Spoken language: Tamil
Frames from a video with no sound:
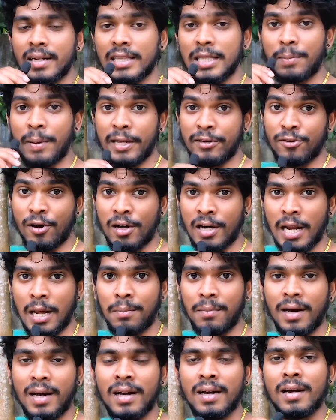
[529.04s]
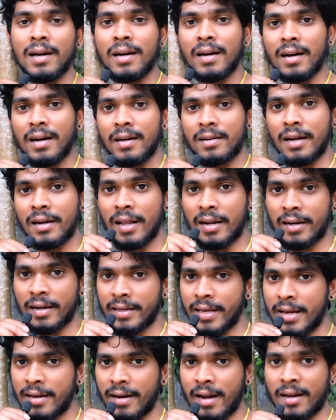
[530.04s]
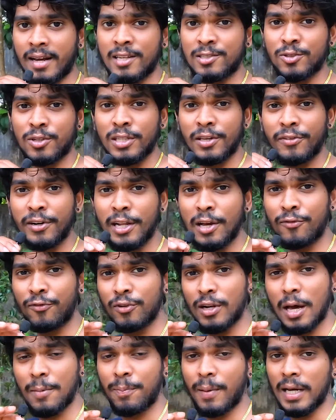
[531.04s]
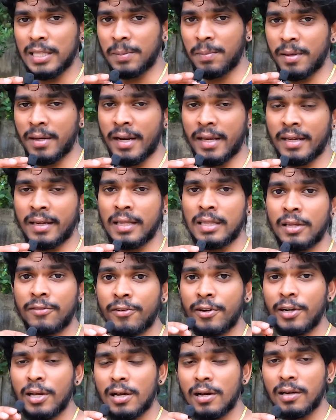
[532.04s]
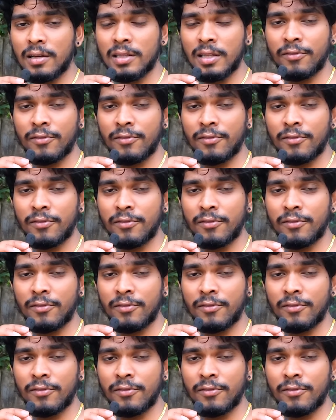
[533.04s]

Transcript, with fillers: இந்த பைக் வாங்கலாமா நல்லா இருக்குன்னு கேட்குறாங்க ஸோ இந்த வீடியோ ஃபுல்லாக பார்த்துப்பீங்கன்னு நினைக்கிறேன் இந்த வீடியோ